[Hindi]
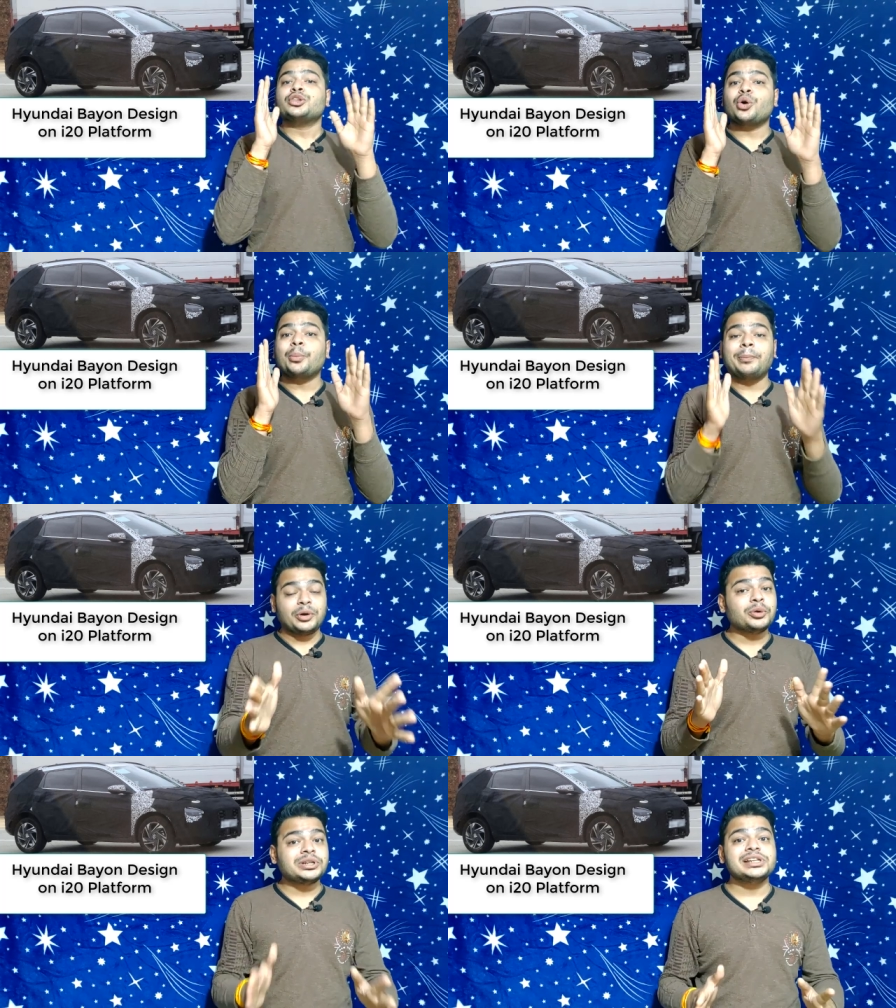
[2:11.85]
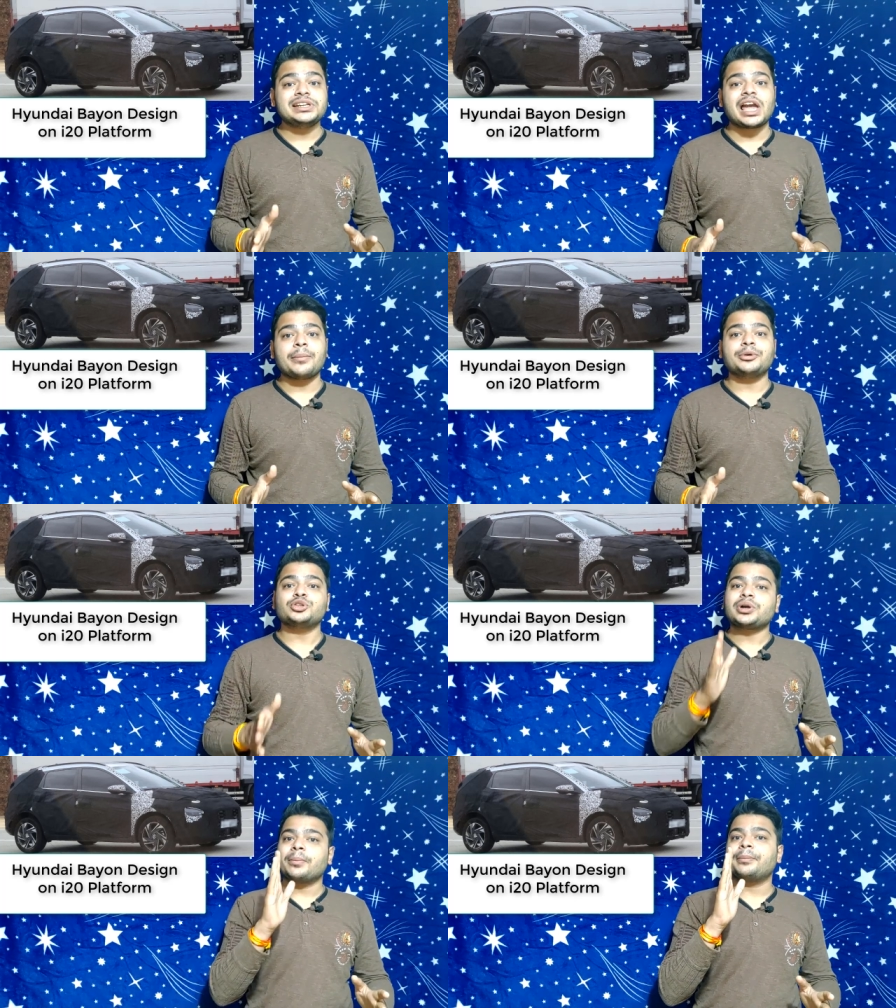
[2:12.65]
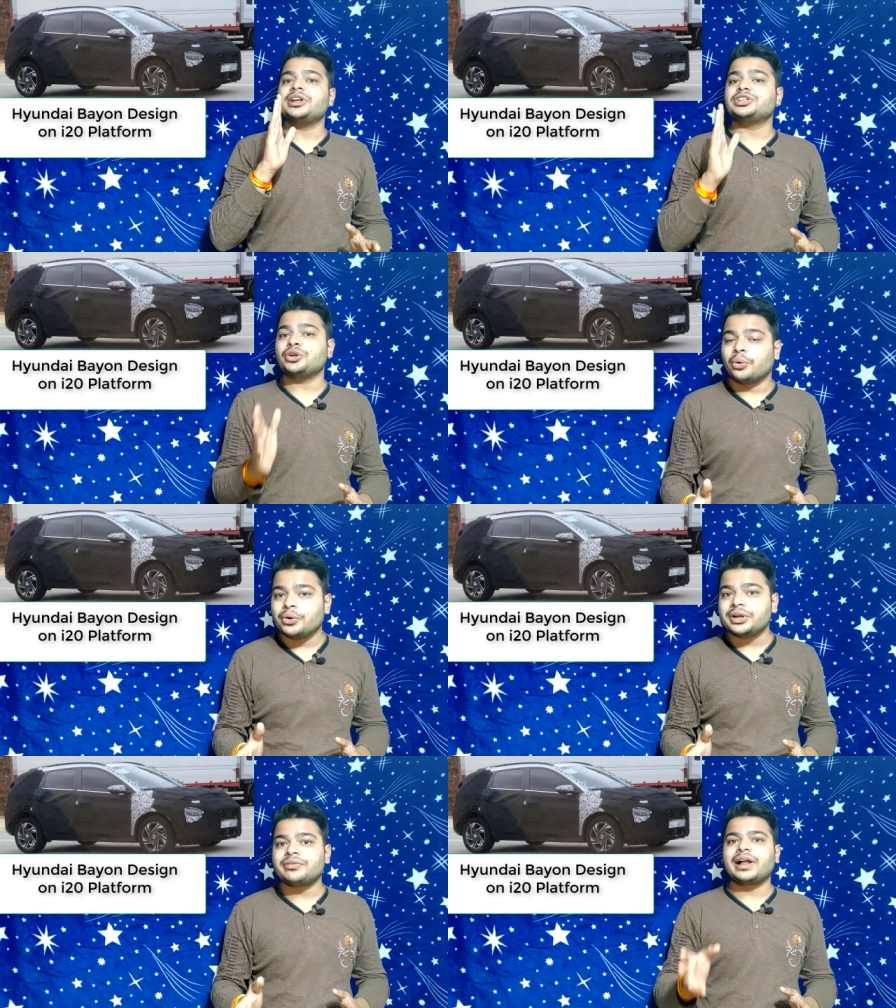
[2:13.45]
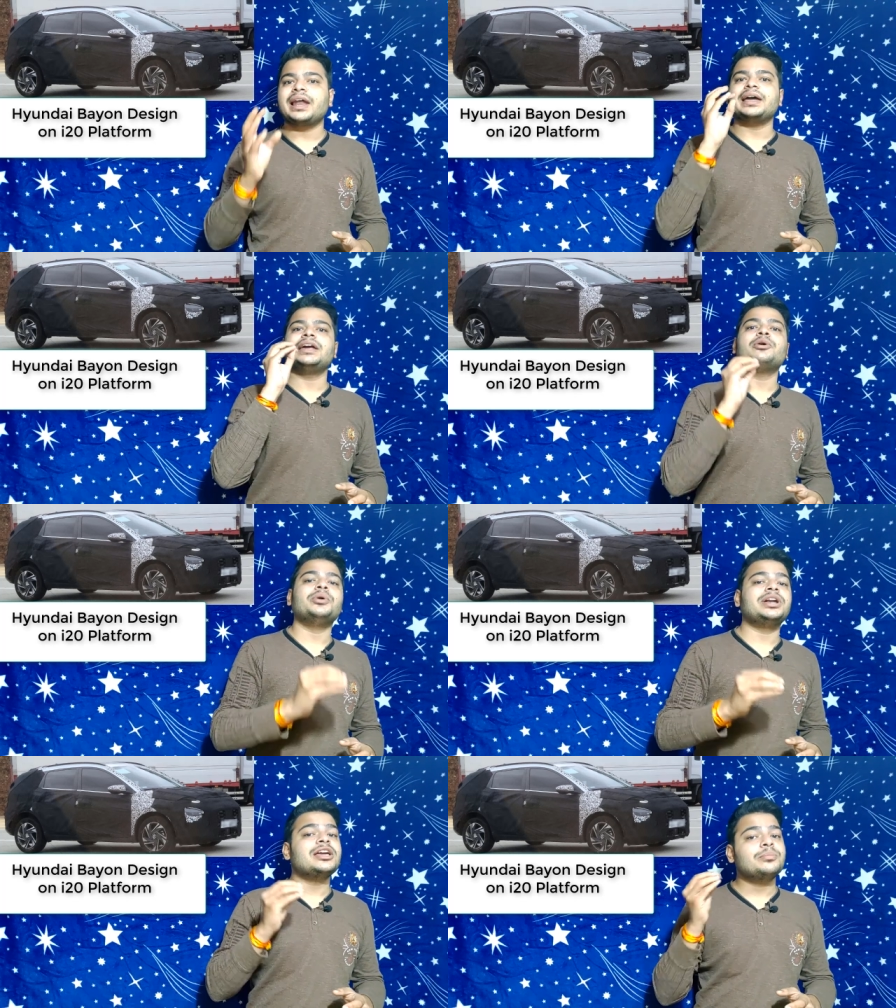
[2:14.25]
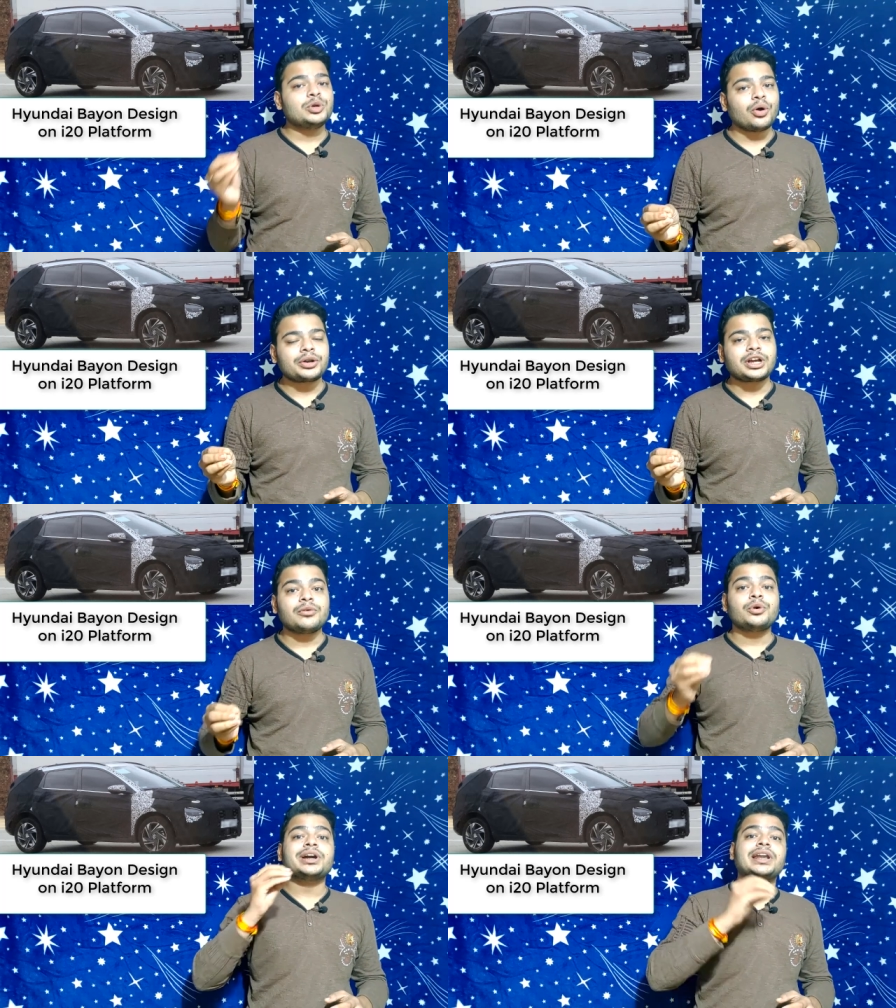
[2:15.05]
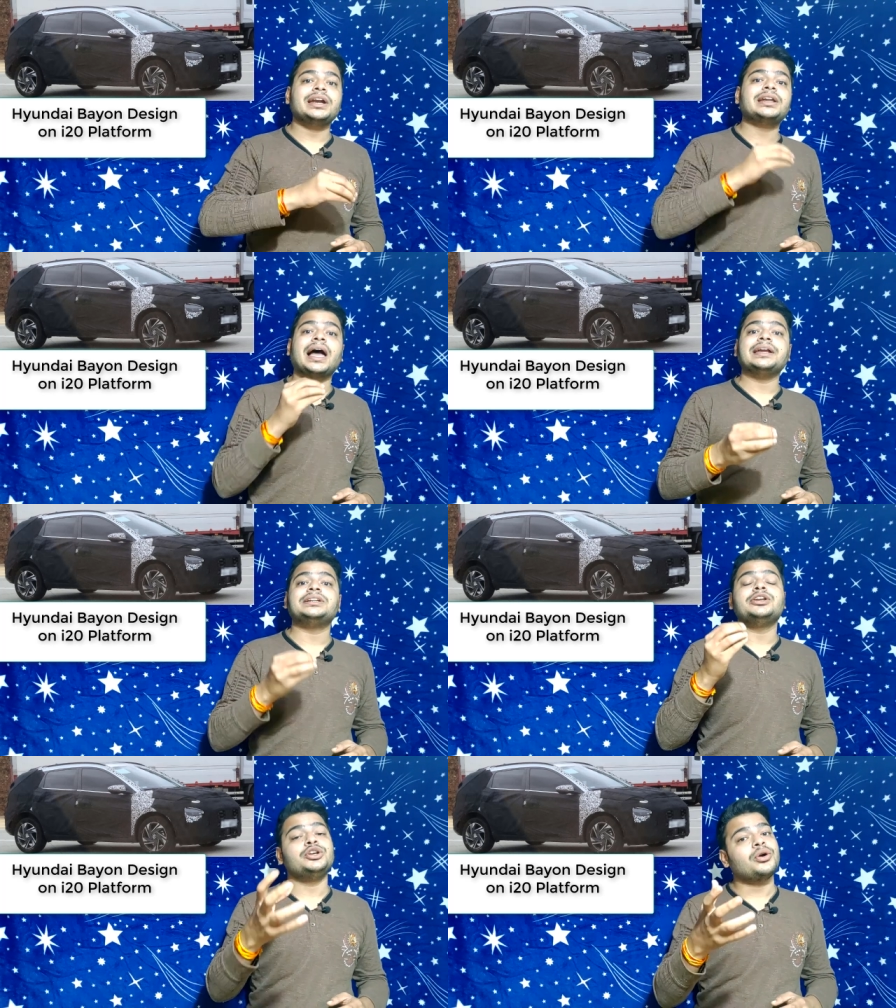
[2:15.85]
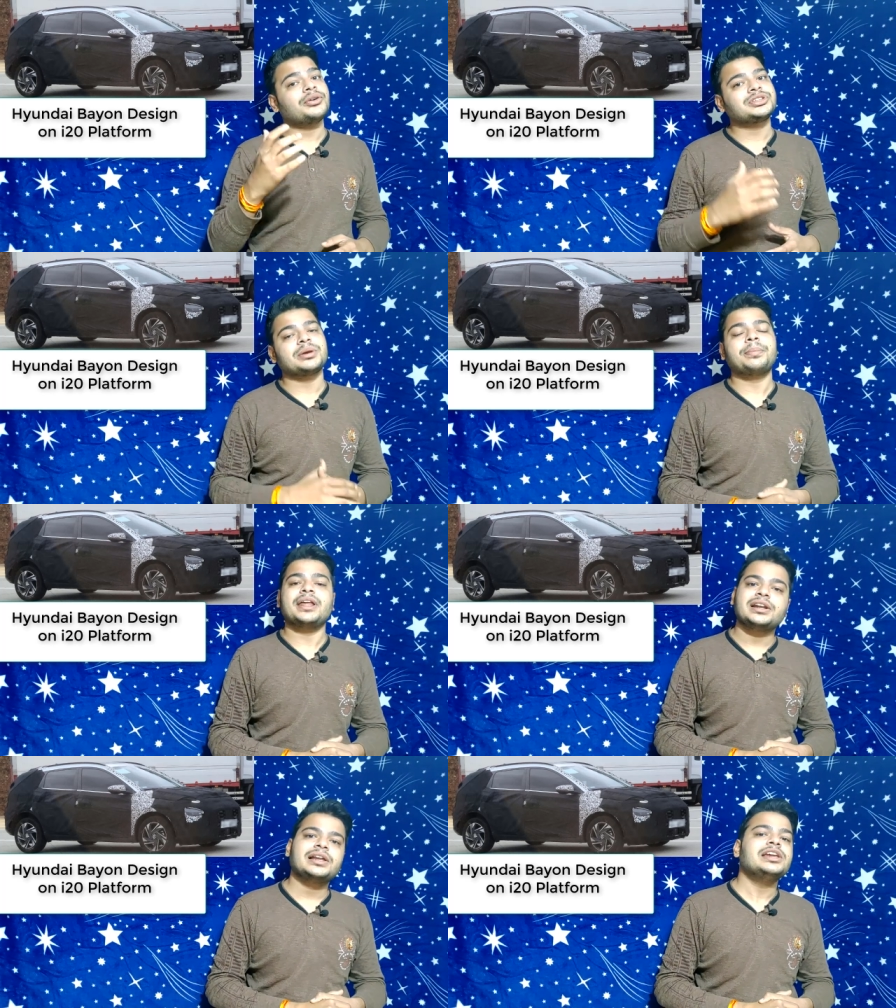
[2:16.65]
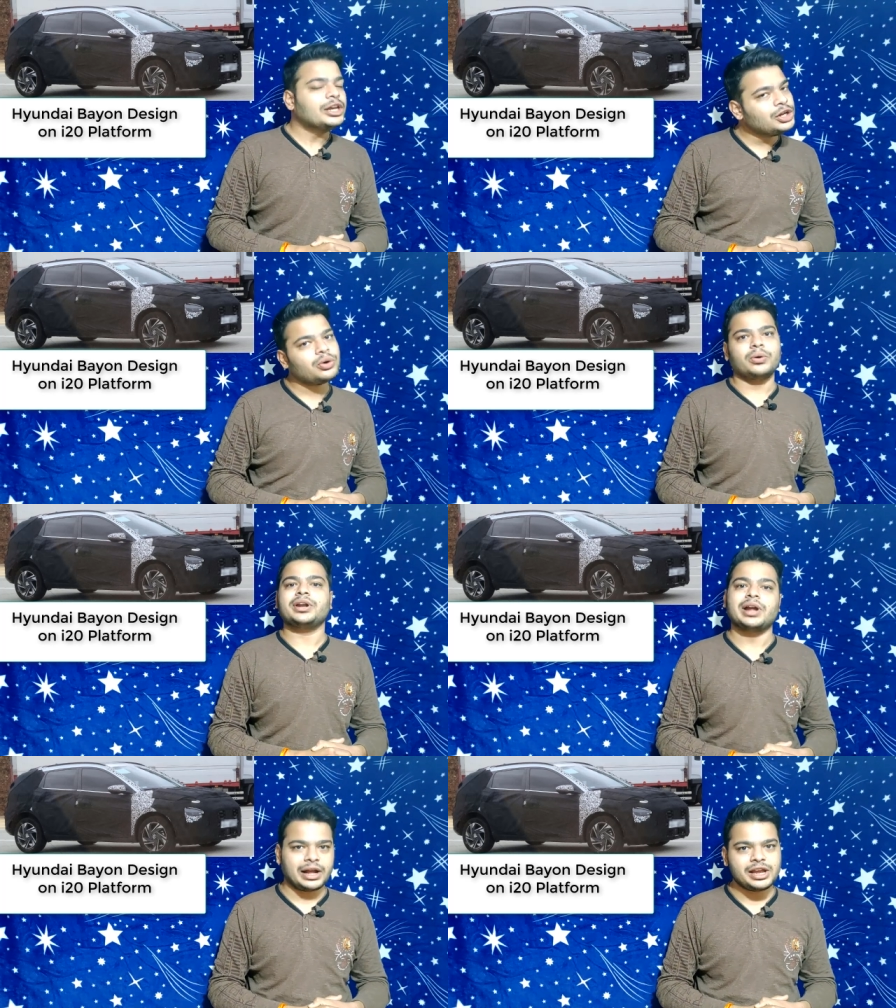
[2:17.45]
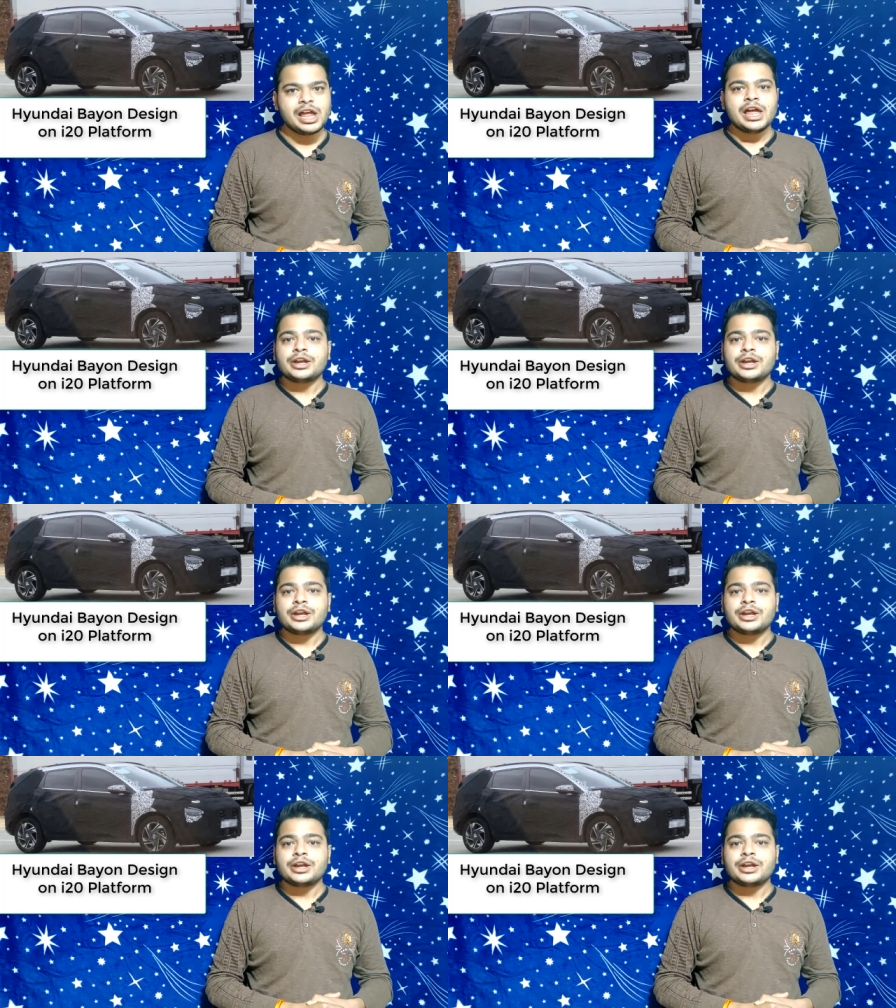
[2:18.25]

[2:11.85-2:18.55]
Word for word: तो टोटली यहाँ पे जो कंपेरिजन होने वाला है हुंडई बियॉन का वो ग्रैंड आइटन न्यूस के पैरेलल ही होने का